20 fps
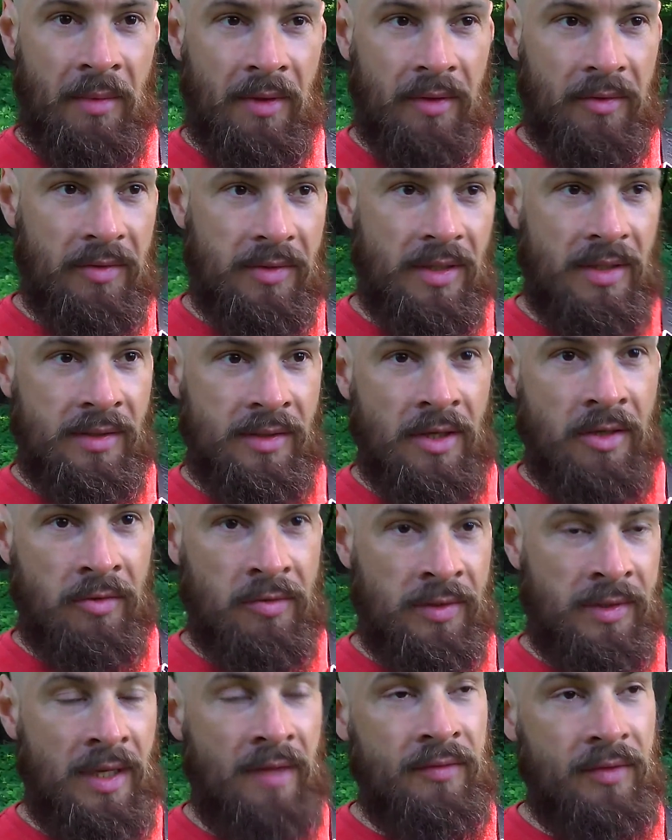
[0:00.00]
То есть я знаю, что
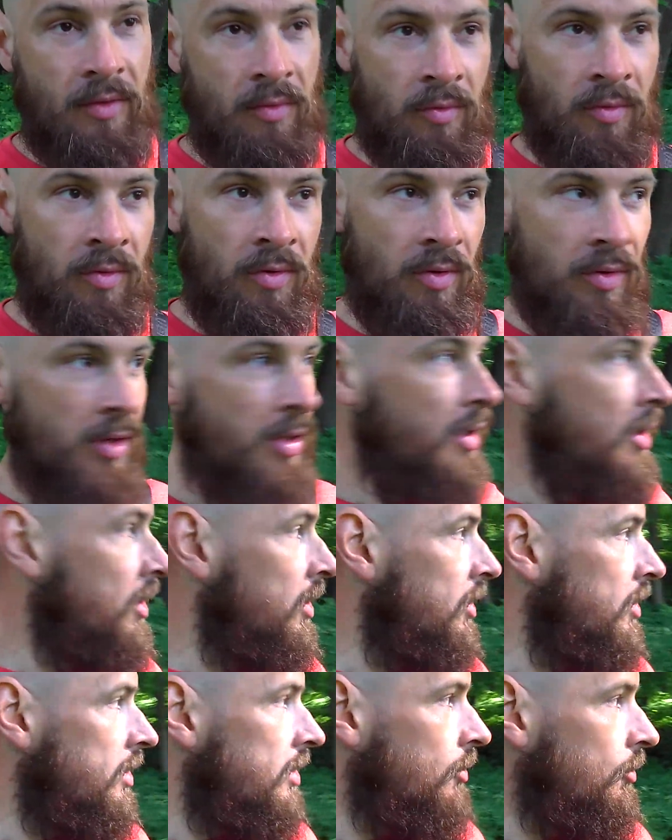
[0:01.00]
завтра, о,
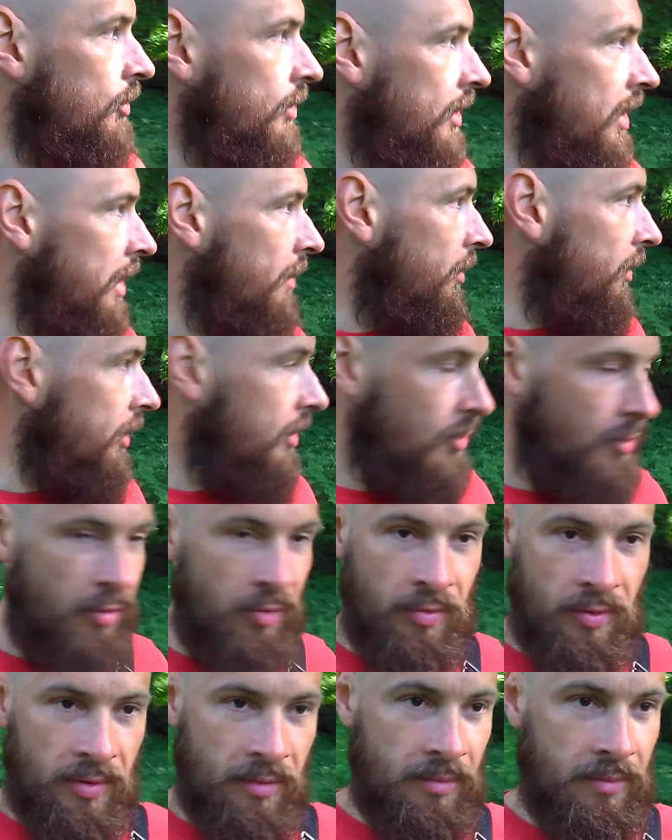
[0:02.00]
с утра
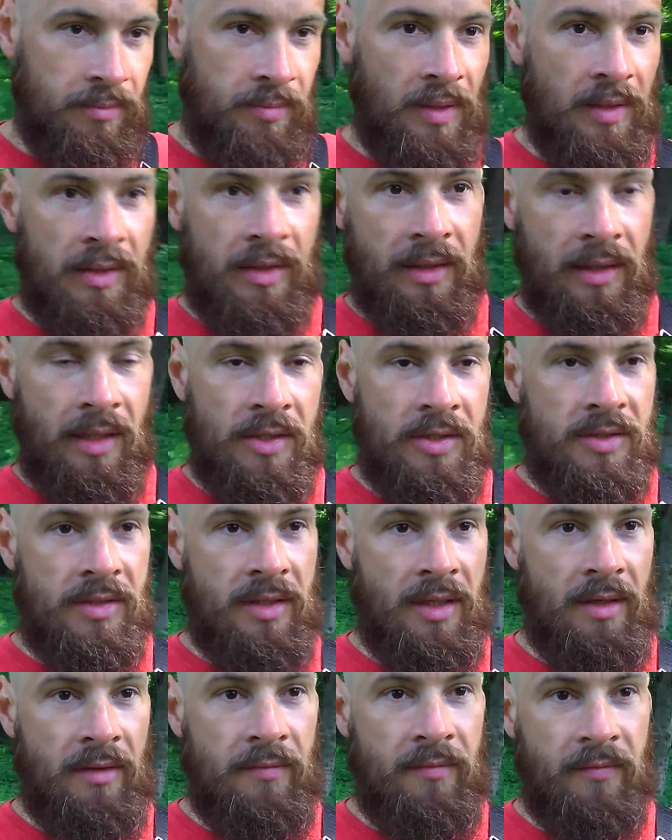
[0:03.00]
пойду там полтора
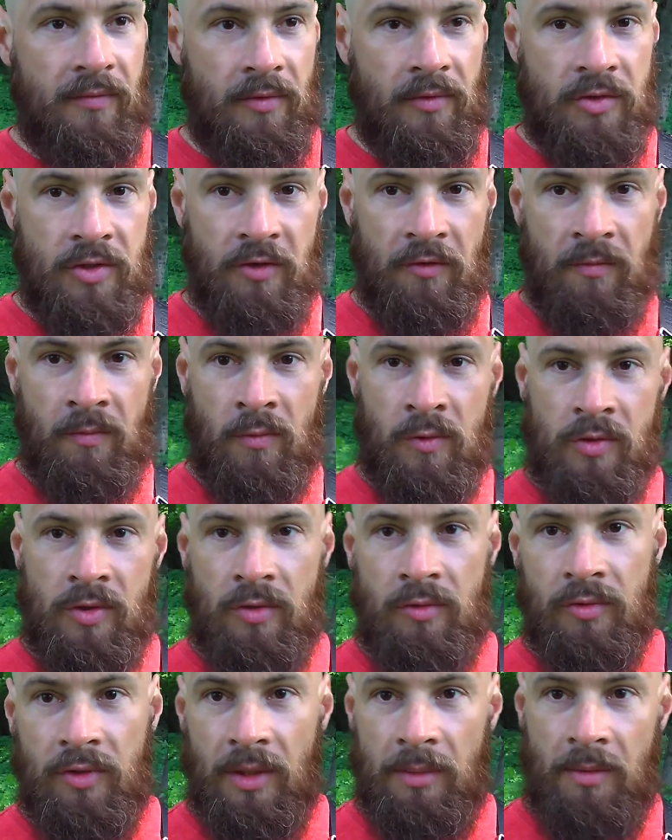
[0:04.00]
часа, включив
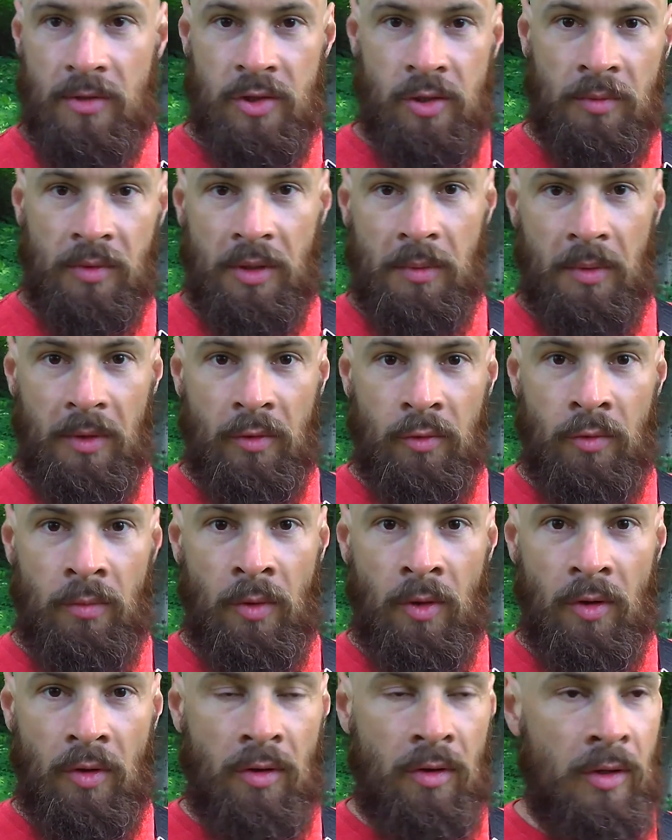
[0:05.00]
музыку, там о чем-то
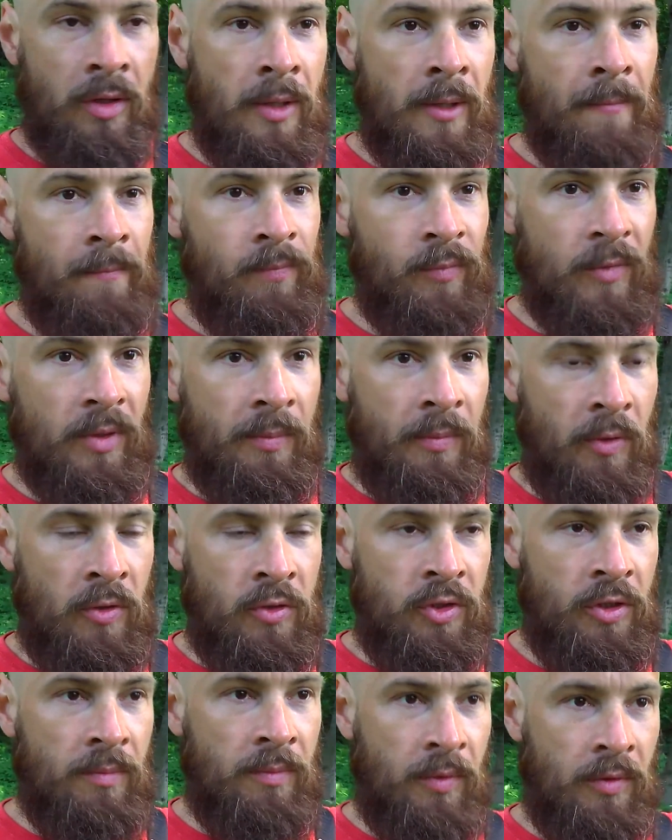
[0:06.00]
подумаю и
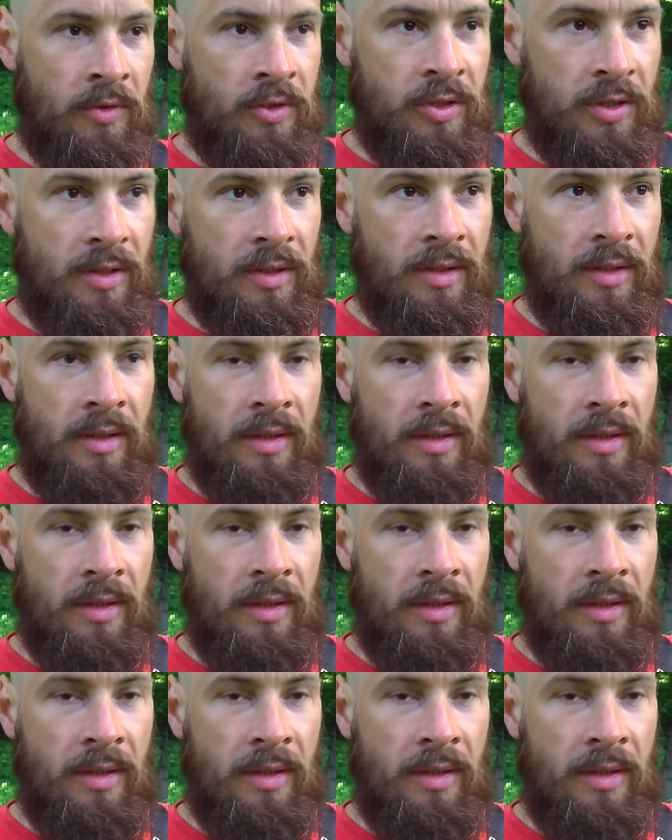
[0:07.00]
прочее, прочее.